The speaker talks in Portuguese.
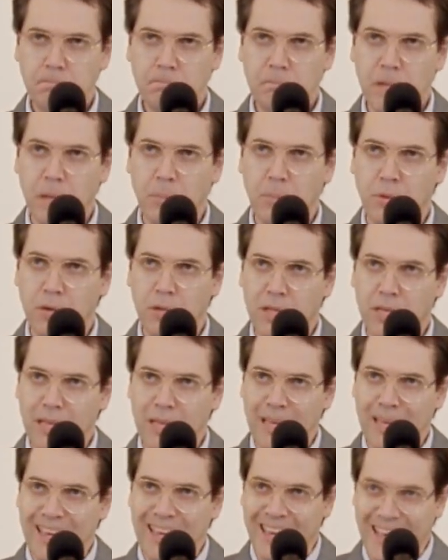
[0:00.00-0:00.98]

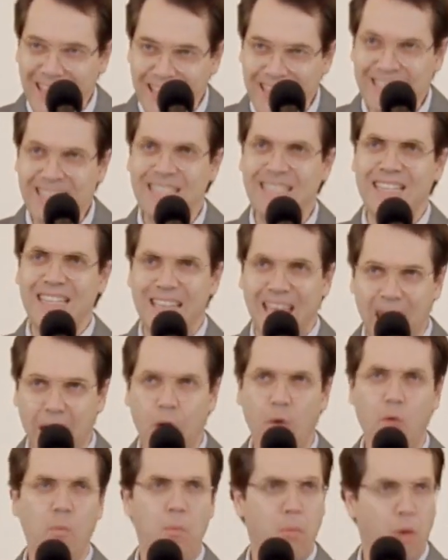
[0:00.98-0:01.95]
porque este é
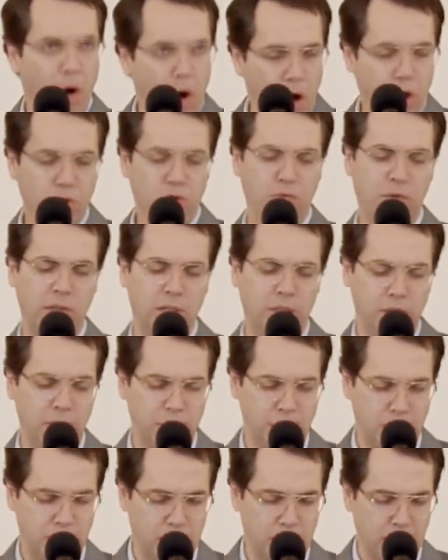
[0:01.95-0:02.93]
o modo, ele
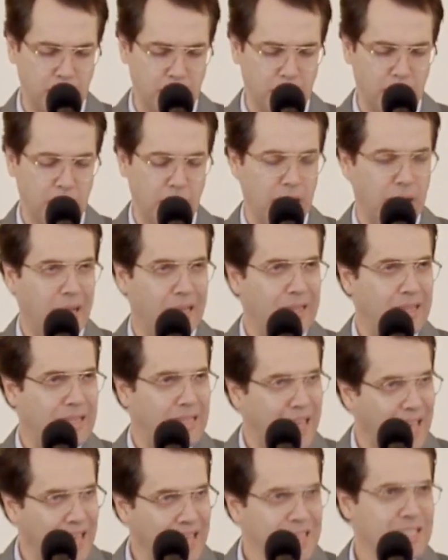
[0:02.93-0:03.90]
disse. É
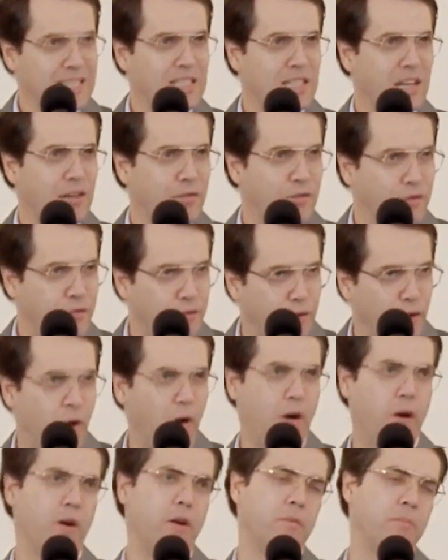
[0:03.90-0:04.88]
desta
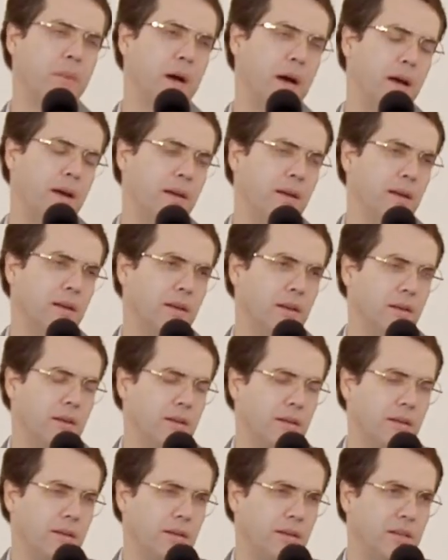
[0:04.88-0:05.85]
forma
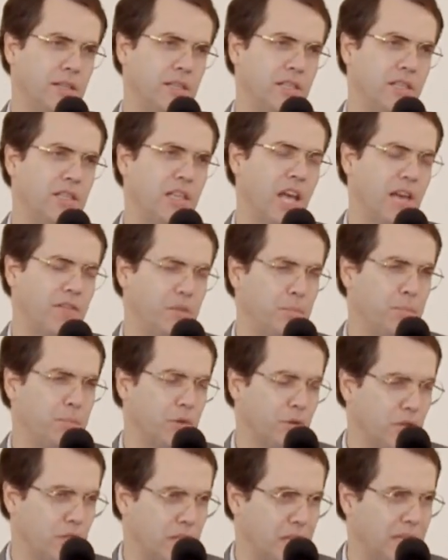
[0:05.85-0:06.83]
que se deve
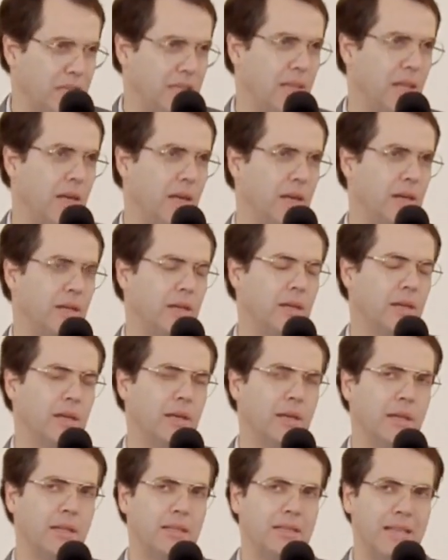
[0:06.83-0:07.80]
proceder
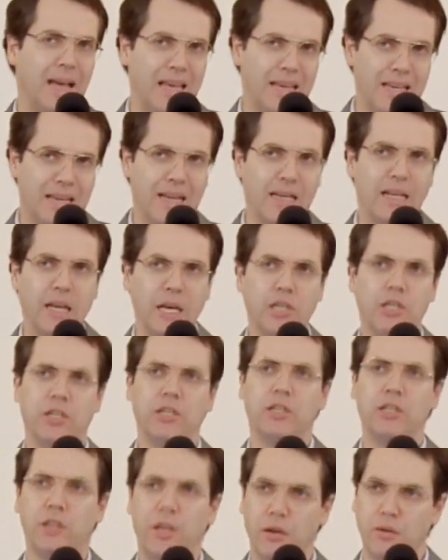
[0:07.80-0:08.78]
na igreja
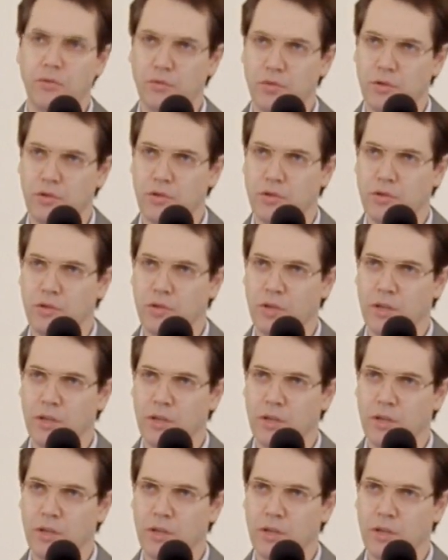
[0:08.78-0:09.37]
de Deus,